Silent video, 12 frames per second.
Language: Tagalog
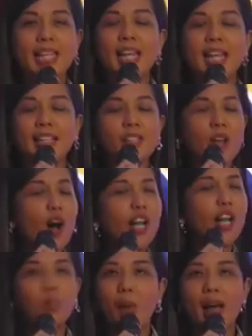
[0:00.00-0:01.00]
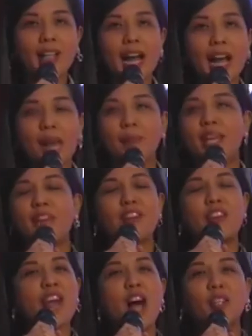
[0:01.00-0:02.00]
Let us all welcome, give a
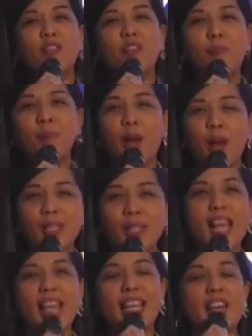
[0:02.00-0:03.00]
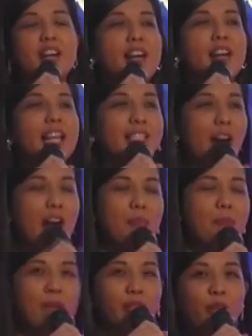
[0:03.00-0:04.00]
round of applause, give a red
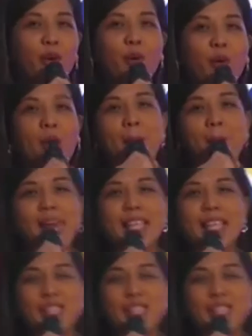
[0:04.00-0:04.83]
carpet to Miss